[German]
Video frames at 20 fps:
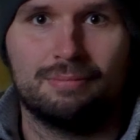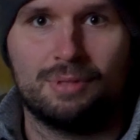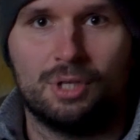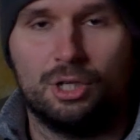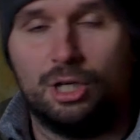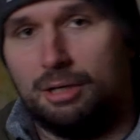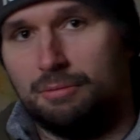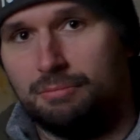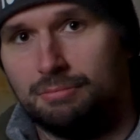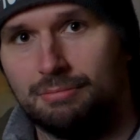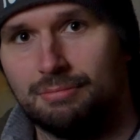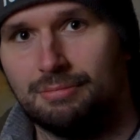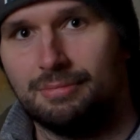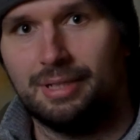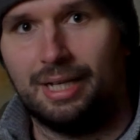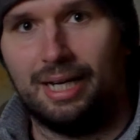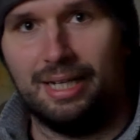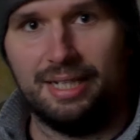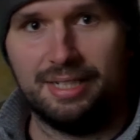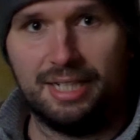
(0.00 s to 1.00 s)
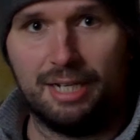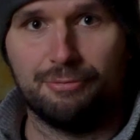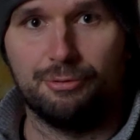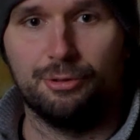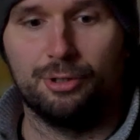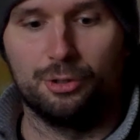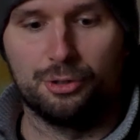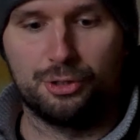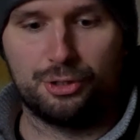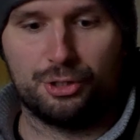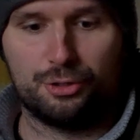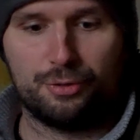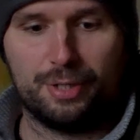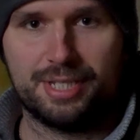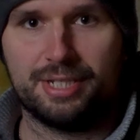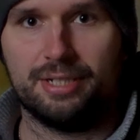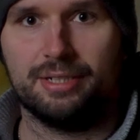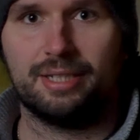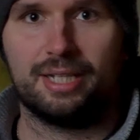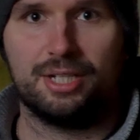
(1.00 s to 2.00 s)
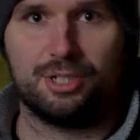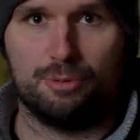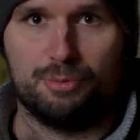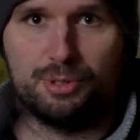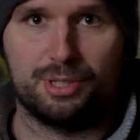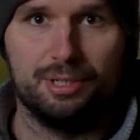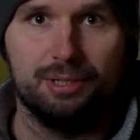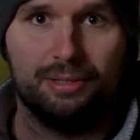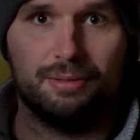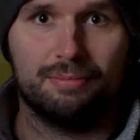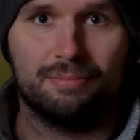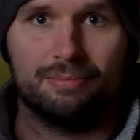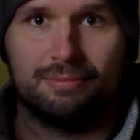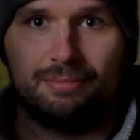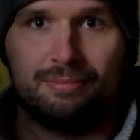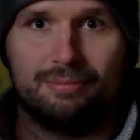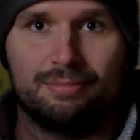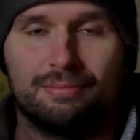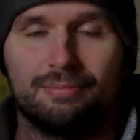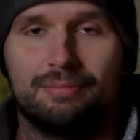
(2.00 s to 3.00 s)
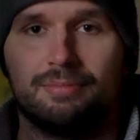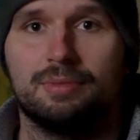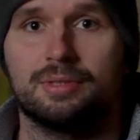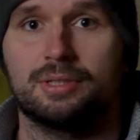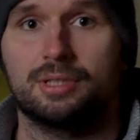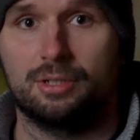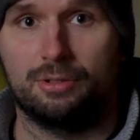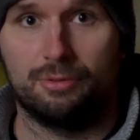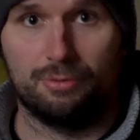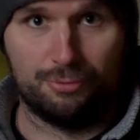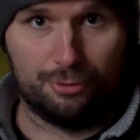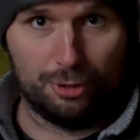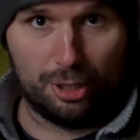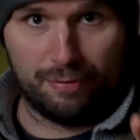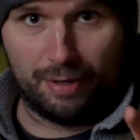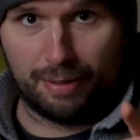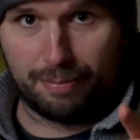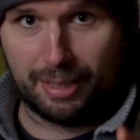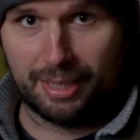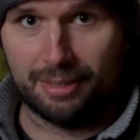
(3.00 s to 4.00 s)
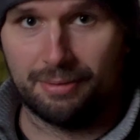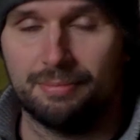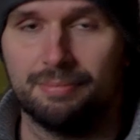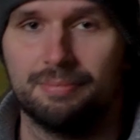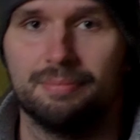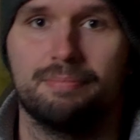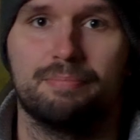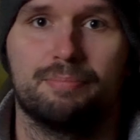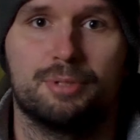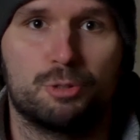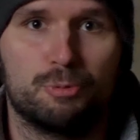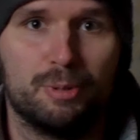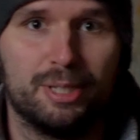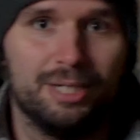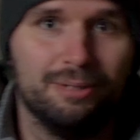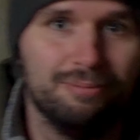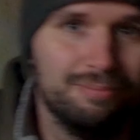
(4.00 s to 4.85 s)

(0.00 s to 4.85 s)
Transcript: Ja, allein dafür lohnt sich ein Tracer. Kann ich auch ein bisschen Feuerwerk machen. Bis später.